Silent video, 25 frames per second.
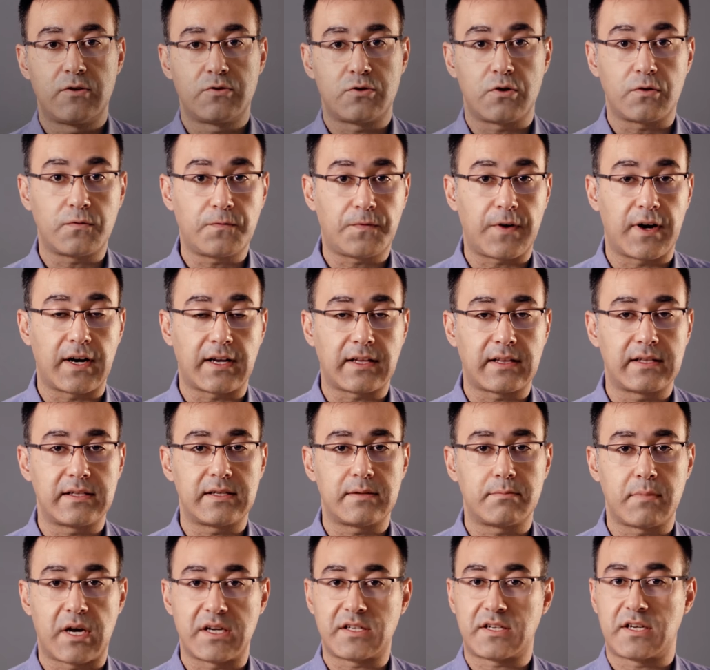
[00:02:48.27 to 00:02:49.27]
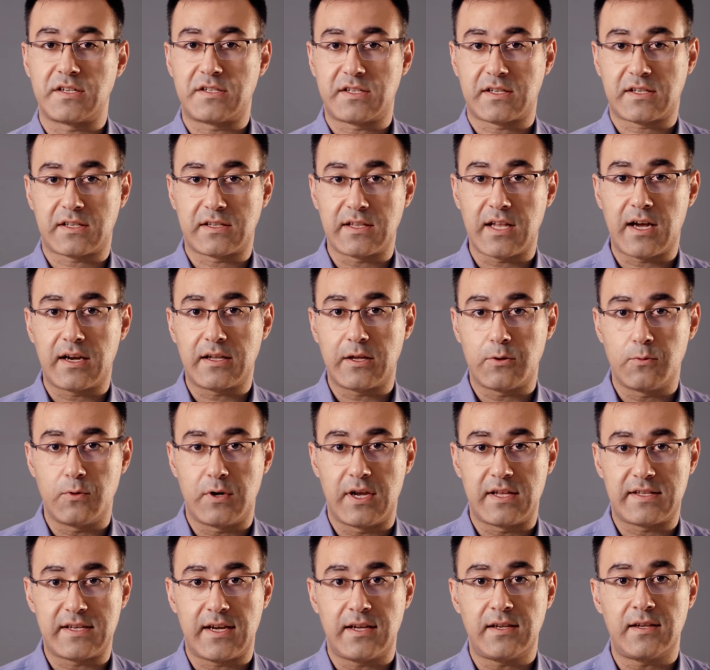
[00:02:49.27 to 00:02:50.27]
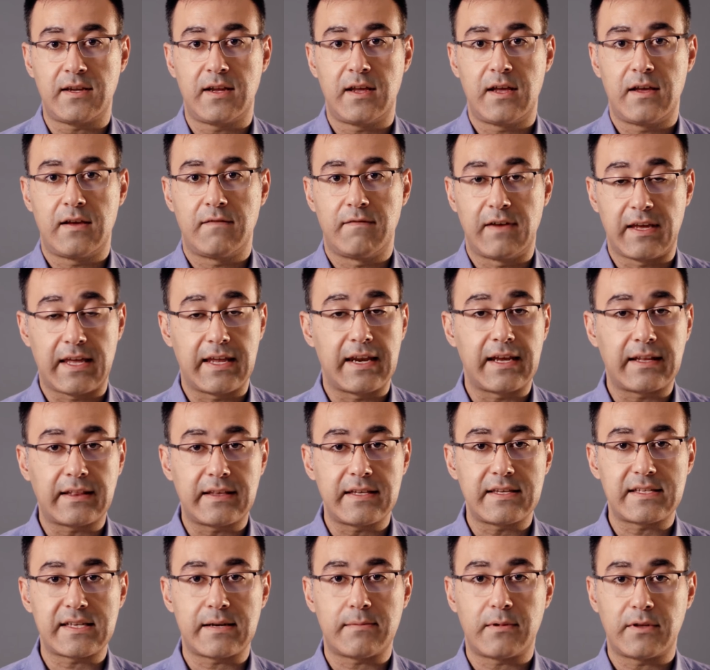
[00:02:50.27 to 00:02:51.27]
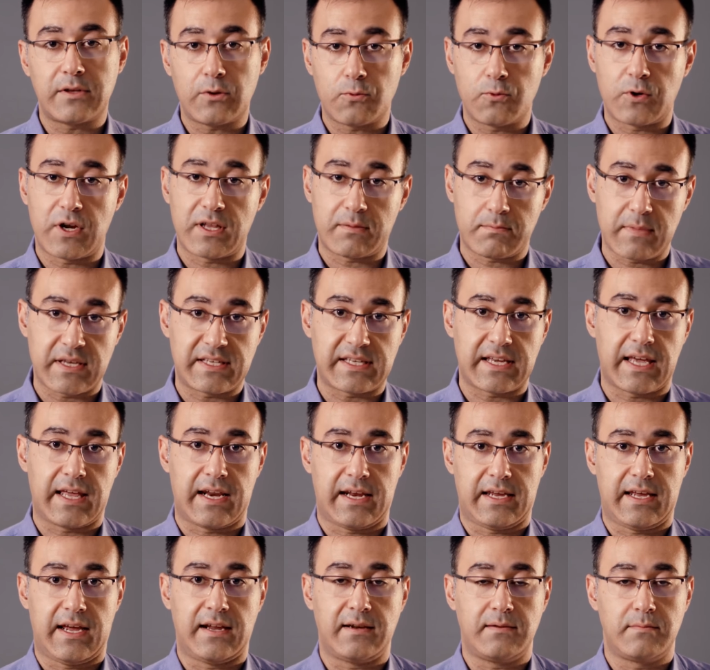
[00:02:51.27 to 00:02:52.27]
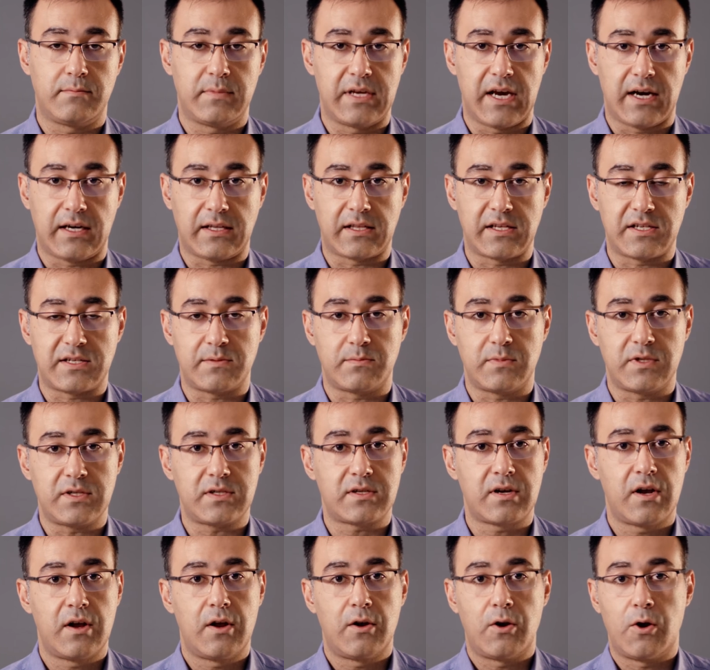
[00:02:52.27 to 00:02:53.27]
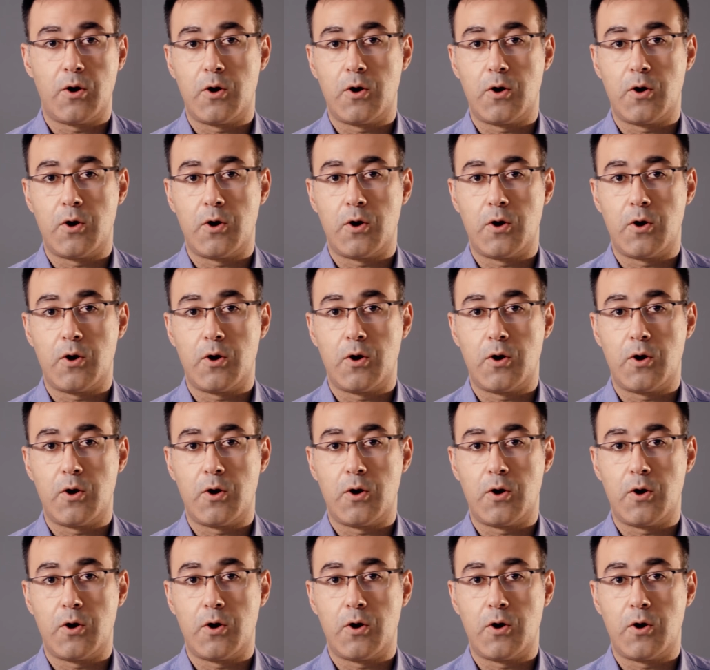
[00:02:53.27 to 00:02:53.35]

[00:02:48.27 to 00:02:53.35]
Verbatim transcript: çok farklı başka çıktılar da üreten ve gerektiği zaman da üretmesi gereken bir yaklaşımdır.